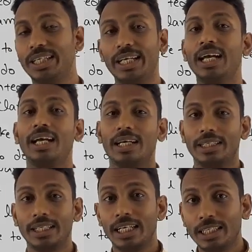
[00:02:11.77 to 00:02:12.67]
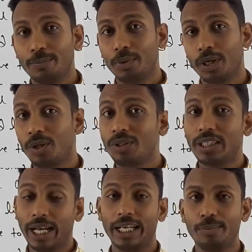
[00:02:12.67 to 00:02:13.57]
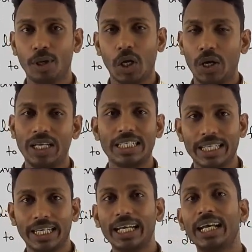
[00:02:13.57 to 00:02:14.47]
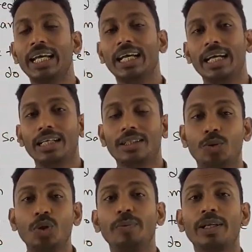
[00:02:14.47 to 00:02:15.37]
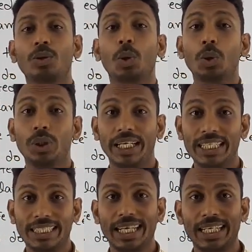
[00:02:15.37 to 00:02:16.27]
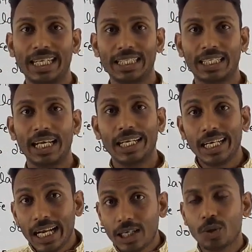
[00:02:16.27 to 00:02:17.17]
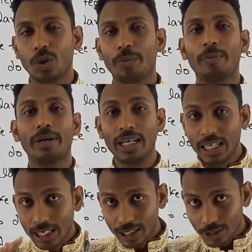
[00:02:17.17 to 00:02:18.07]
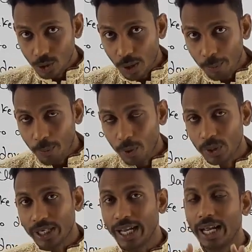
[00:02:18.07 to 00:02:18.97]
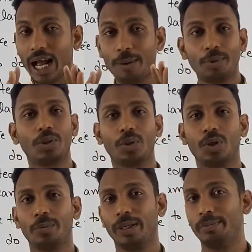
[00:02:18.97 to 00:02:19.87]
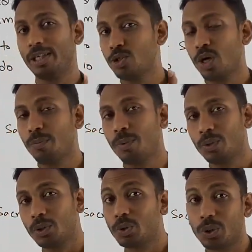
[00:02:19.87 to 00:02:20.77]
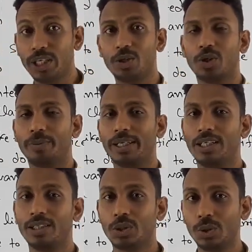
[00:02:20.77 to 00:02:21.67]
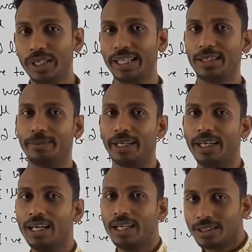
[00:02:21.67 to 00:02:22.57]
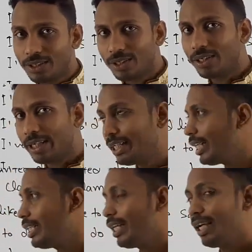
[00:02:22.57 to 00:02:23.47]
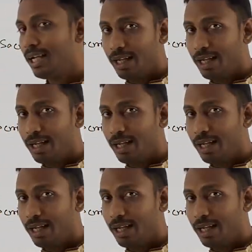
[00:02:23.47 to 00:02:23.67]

যে রিলেটিভ প্রোনাউন তাকে বলা হয় যে দুই বা ততোধিক সেন্টেন্সকে রিলেট করবে মানে সম্পর্কে আবদ্ধ করবে মানে সম্পর্ক তৈরি করবে জুড়িয়ে দেবে সো এটা নিয়ে